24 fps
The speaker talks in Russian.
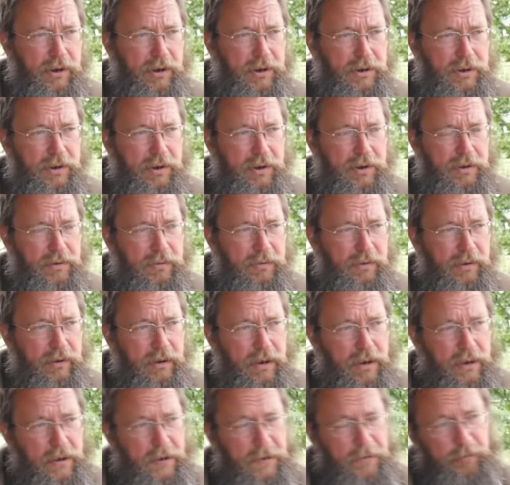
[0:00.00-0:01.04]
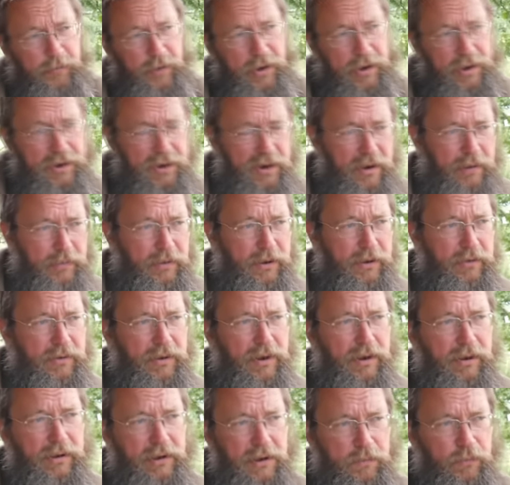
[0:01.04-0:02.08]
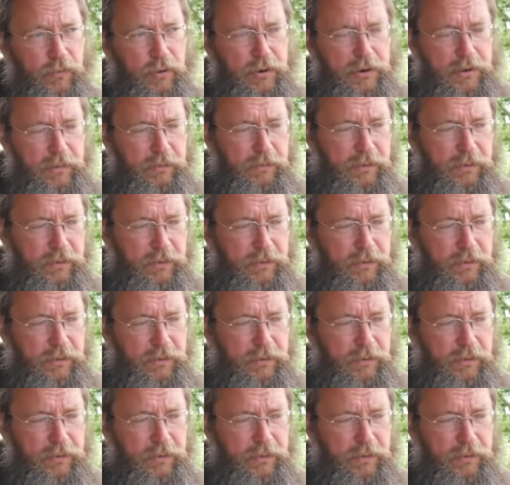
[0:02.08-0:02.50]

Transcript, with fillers: хозяйства. И самый верный способ